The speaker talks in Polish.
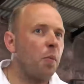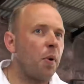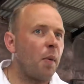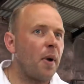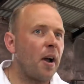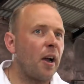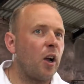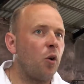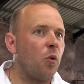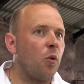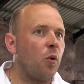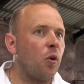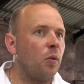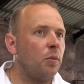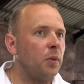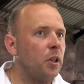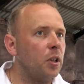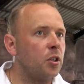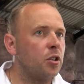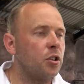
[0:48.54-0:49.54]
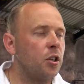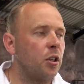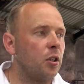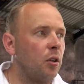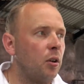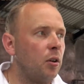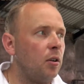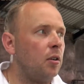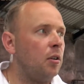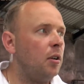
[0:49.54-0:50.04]
Pomagało mi jeszcze
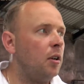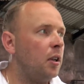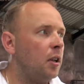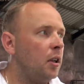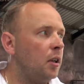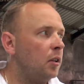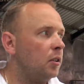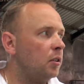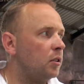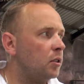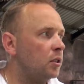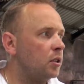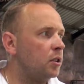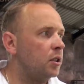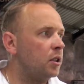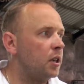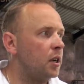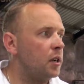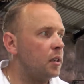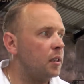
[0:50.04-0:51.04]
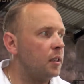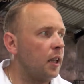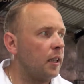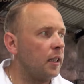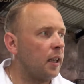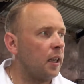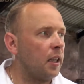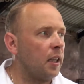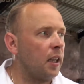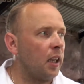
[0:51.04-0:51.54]
to, że
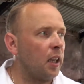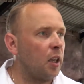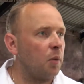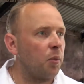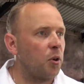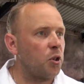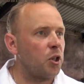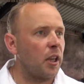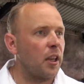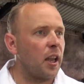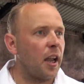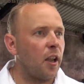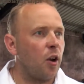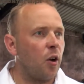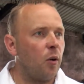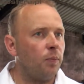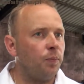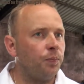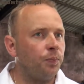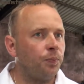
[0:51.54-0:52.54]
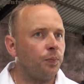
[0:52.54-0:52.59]
nadajniki posiadają